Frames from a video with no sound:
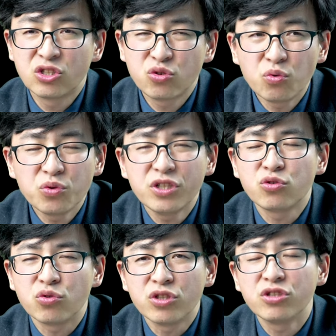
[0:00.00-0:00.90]
终日
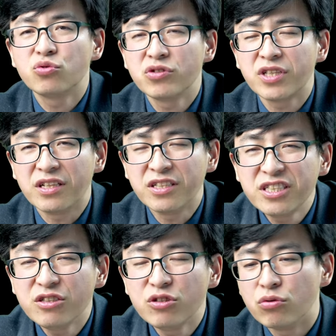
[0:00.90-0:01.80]
所思所想
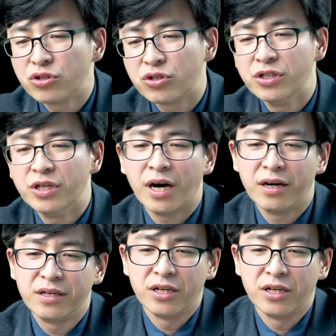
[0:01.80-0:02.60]
尽都是恶哈。